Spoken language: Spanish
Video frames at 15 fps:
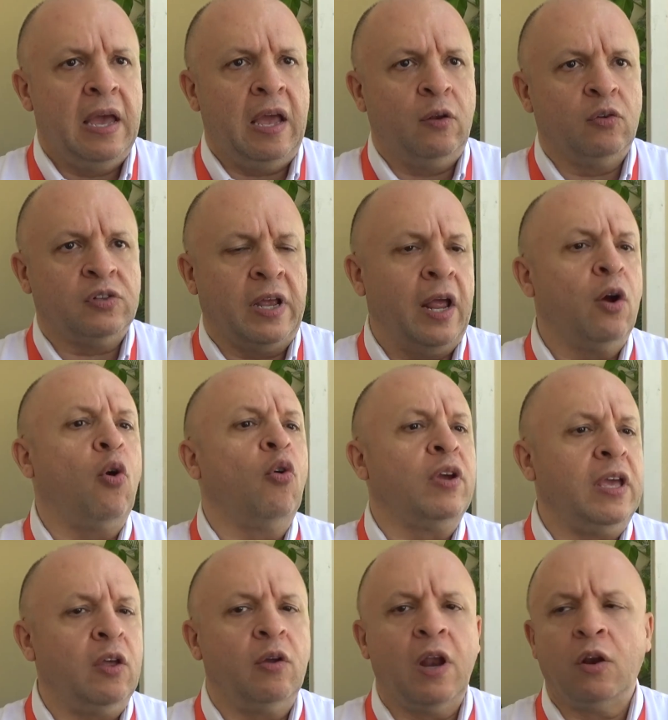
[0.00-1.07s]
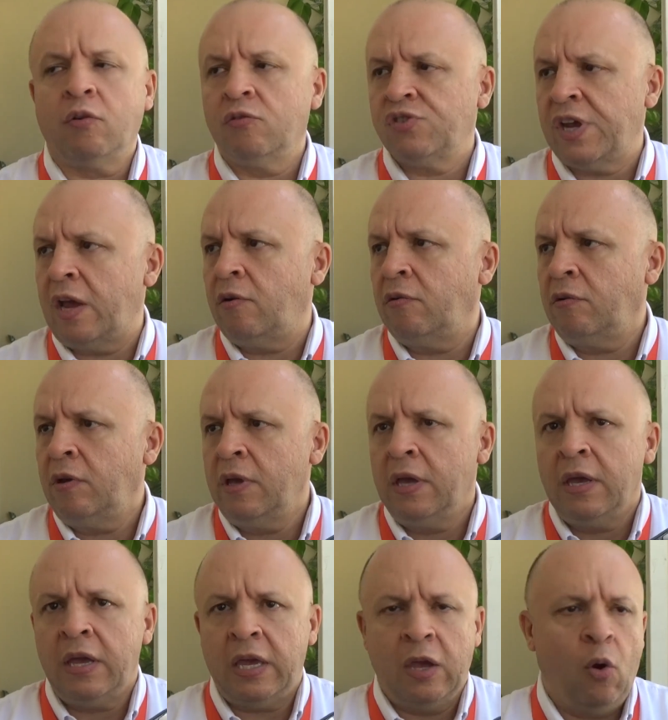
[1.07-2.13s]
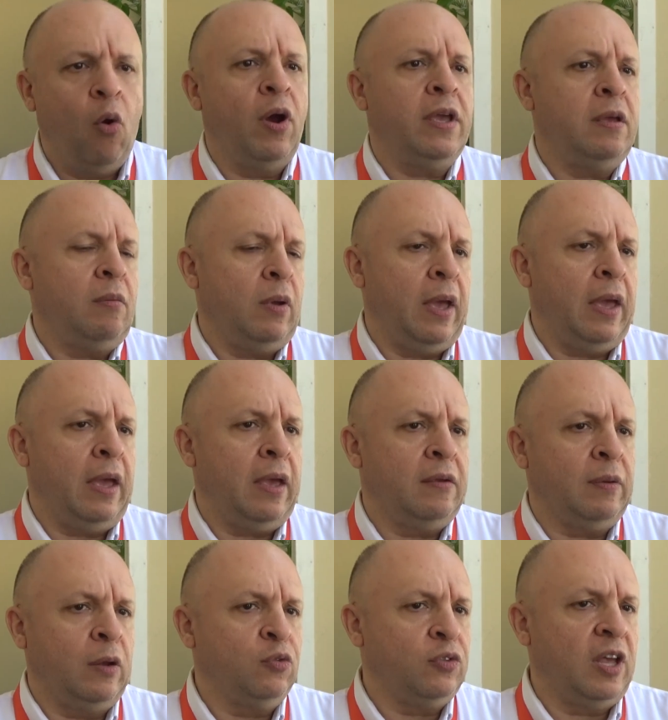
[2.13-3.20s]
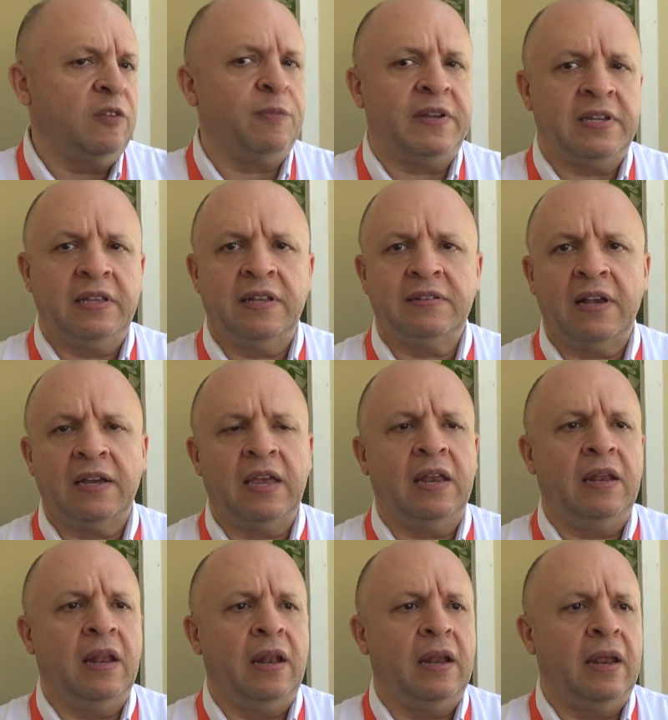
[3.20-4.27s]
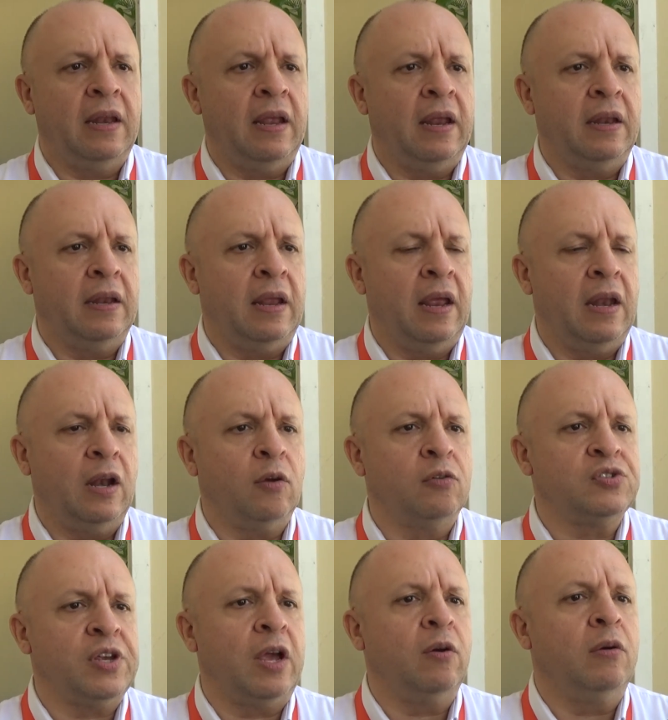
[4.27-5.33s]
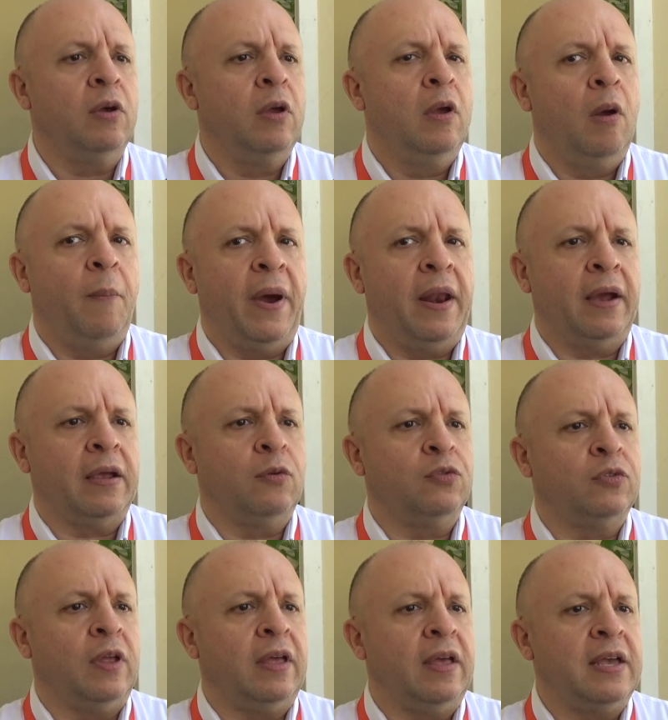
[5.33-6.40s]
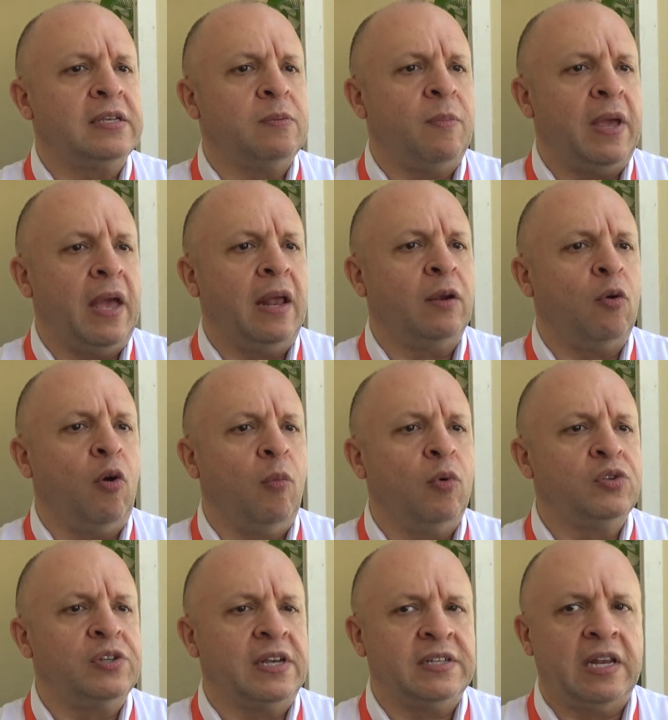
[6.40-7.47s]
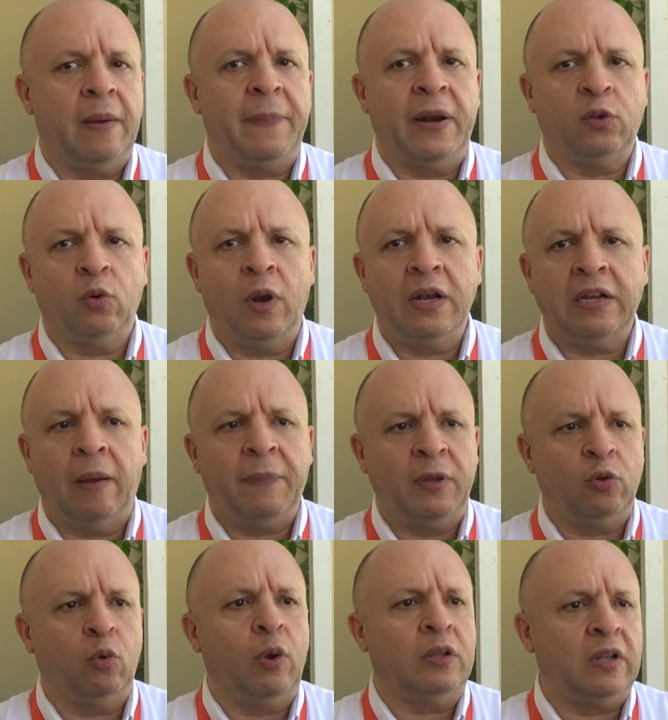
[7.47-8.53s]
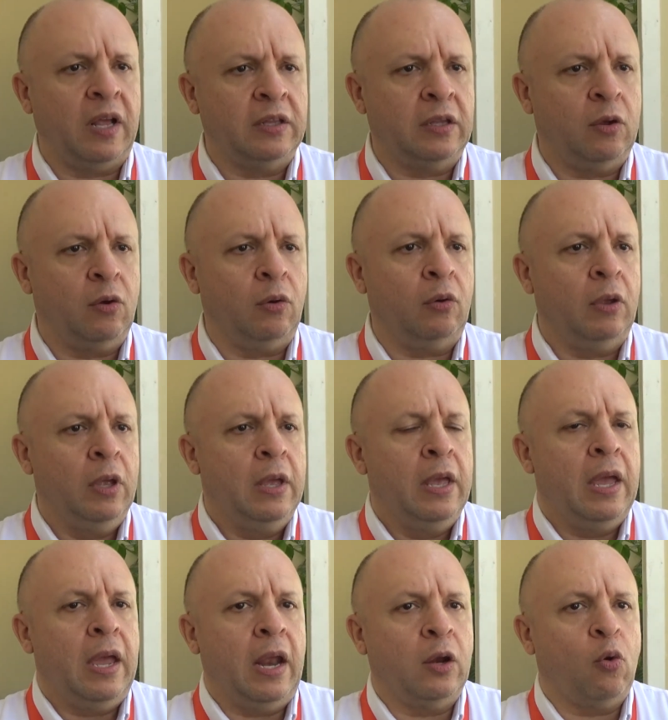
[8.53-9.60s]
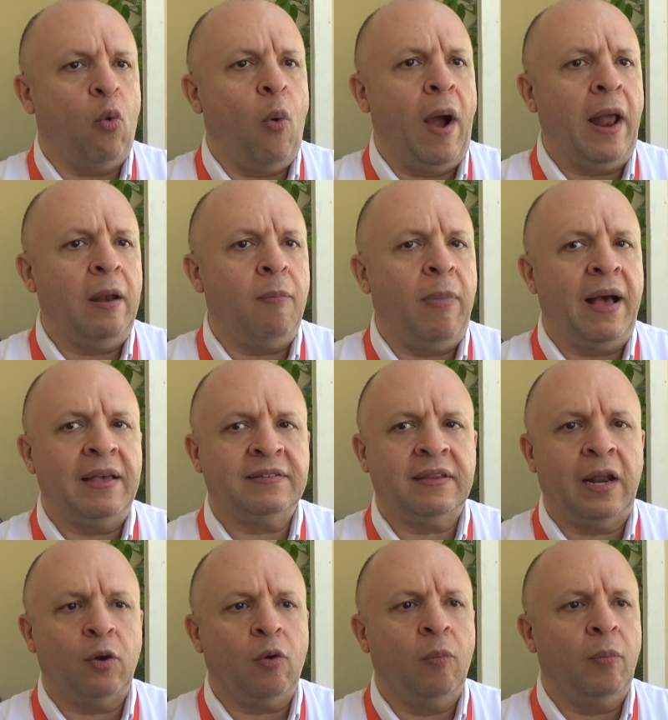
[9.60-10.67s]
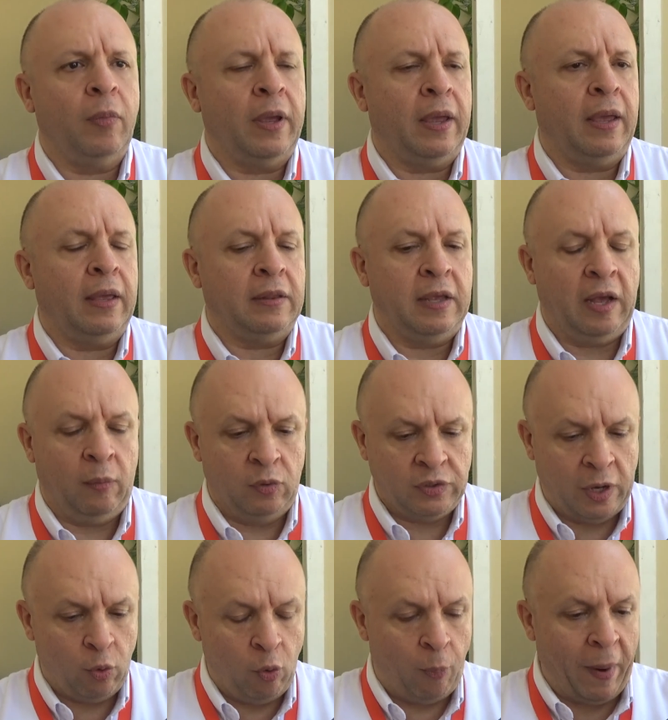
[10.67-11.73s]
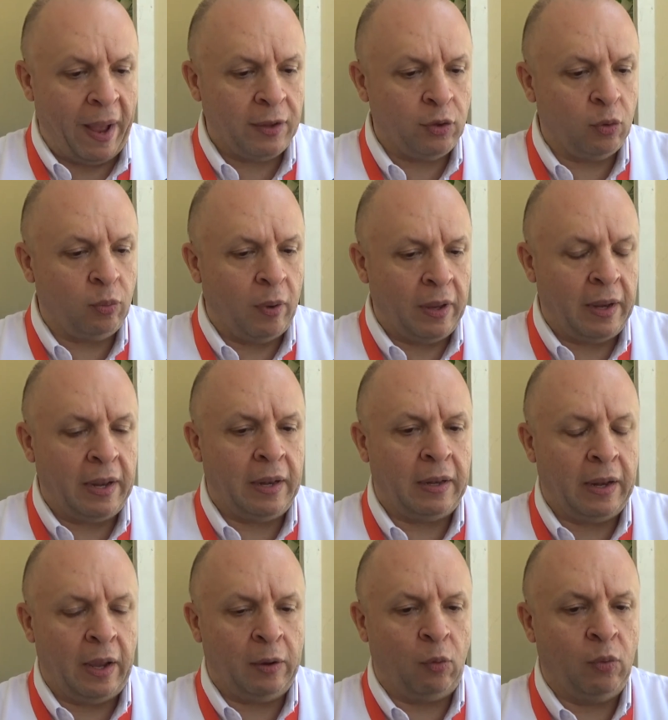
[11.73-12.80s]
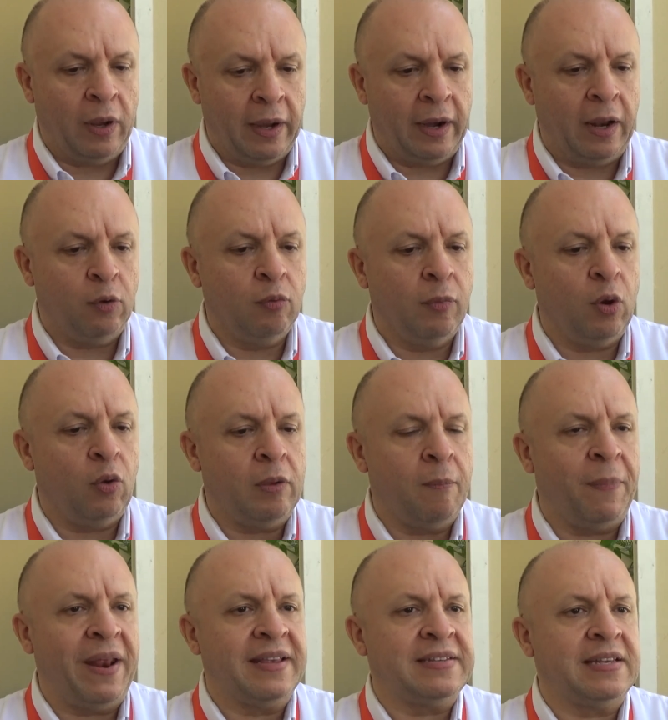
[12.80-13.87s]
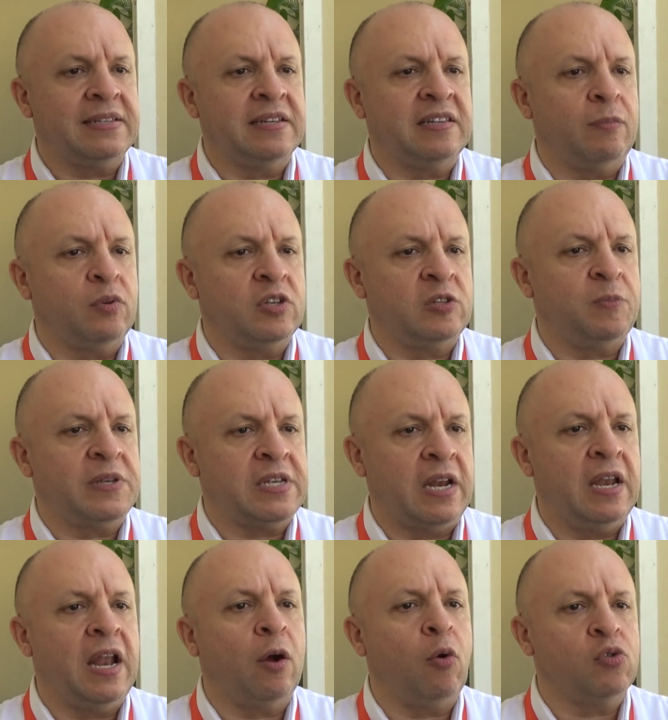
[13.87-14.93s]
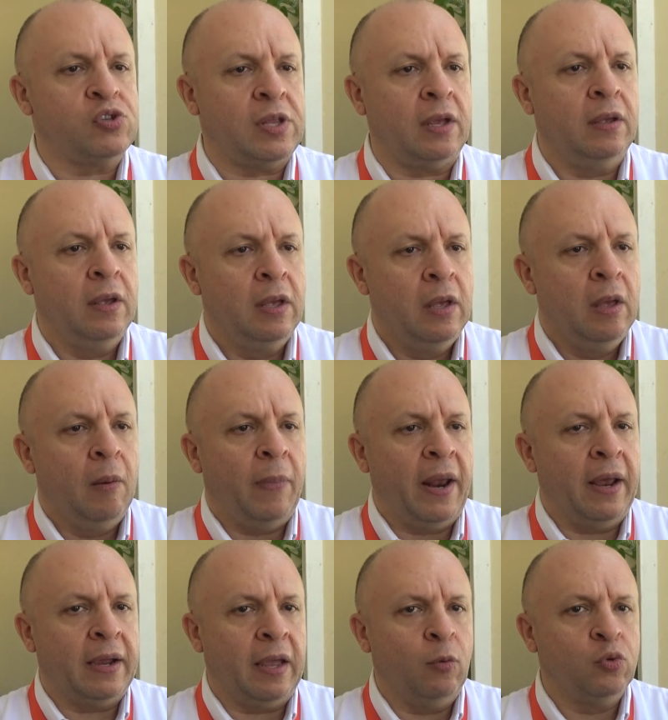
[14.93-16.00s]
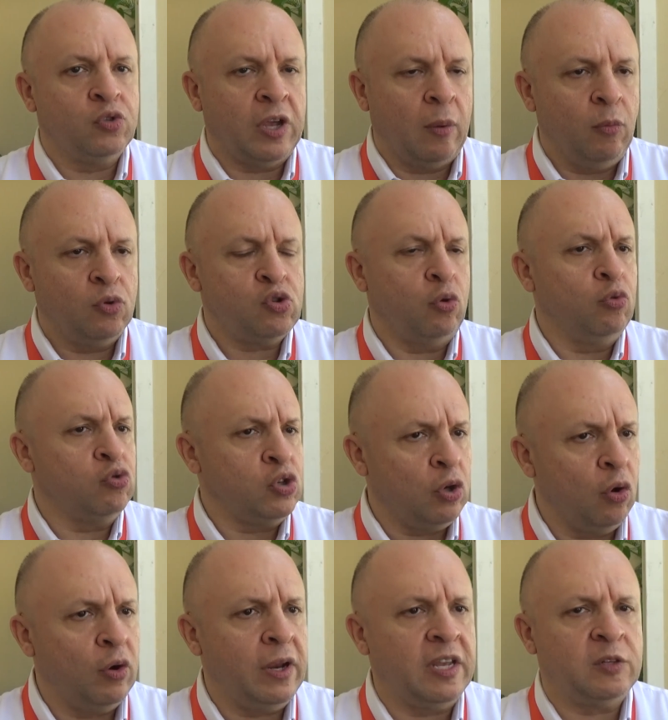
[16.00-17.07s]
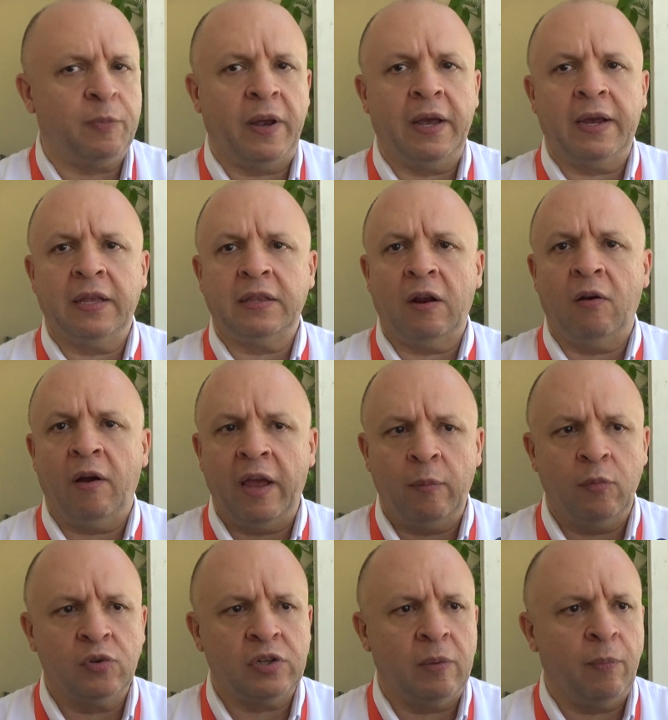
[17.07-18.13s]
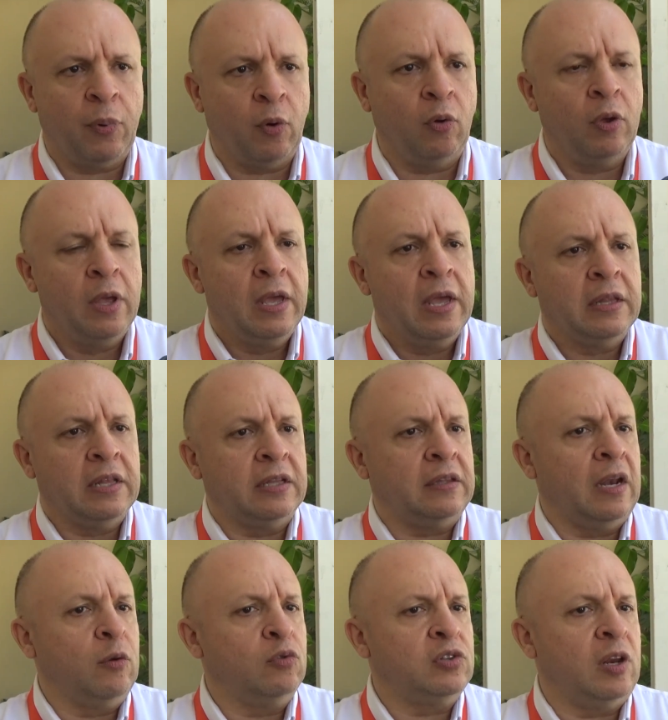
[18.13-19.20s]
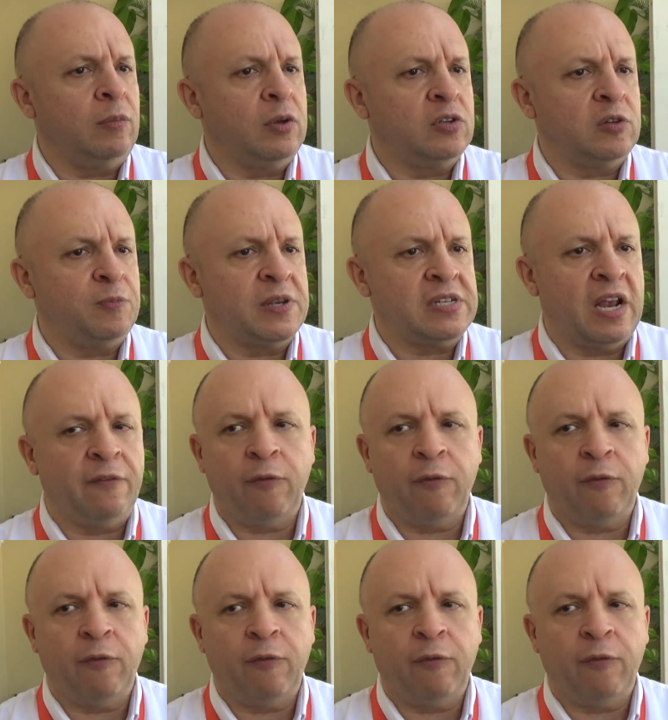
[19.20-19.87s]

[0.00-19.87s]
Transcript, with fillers: Eh, nos han acogido en el Consejo y hoy eh, están ustedes presentes aquí en el, Consejo para que ustedes vean cómo se hace la apertura del capítulo atlántico, el cual va a estar, eh, digamos, agrupando eh, un gran número de empresas de servicio especial en la costa para que busquemos soluciones, para que trabajemos en pro de tener un servicio especial